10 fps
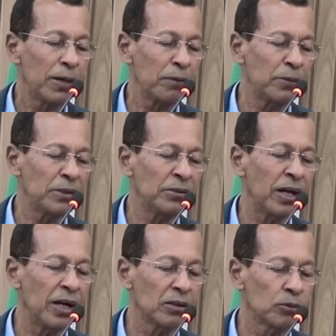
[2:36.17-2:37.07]

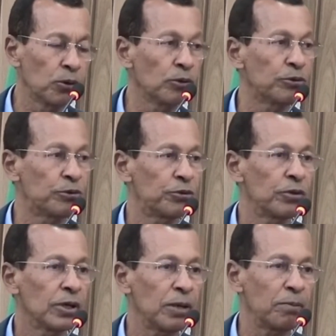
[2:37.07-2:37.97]
Parabenizar a
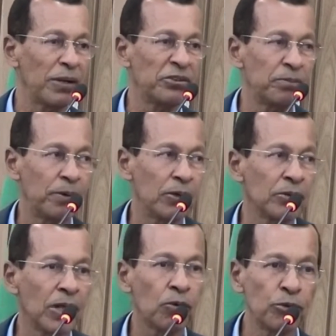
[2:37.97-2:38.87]
todos que
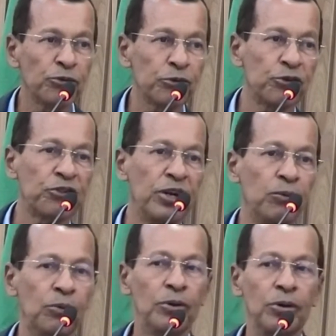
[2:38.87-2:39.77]
participaram da
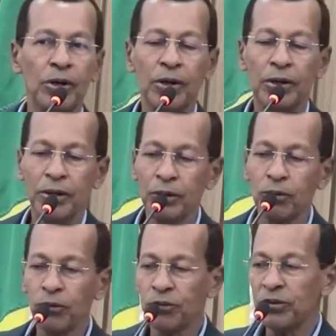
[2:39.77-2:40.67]
construção,
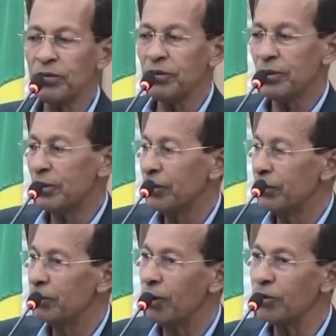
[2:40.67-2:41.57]
inclusive
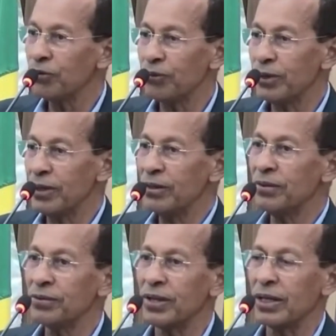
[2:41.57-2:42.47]
nosso
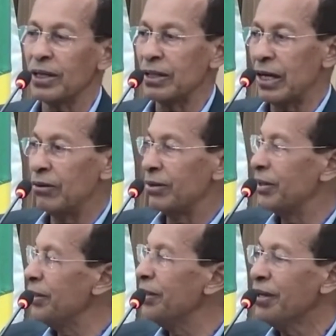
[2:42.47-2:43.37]
ex-secretário
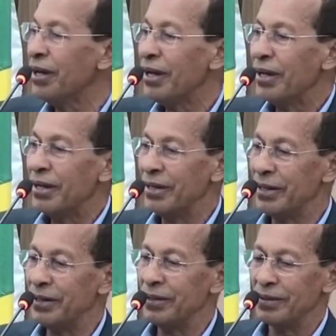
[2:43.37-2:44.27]
aqui,
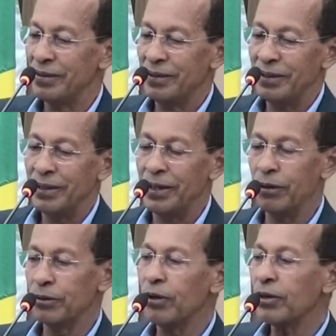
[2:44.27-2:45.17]
é,
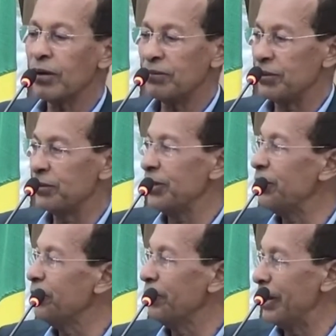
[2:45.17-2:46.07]
Leonel
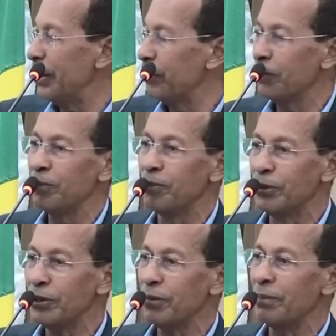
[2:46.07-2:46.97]
Cafezeiro, lembro
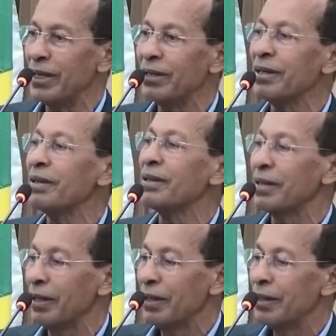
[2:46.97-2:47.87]
muito bem que
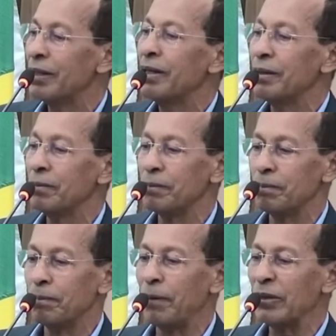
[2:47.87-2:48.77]
é,
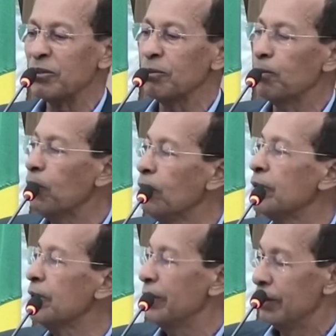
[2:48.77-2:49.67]
participou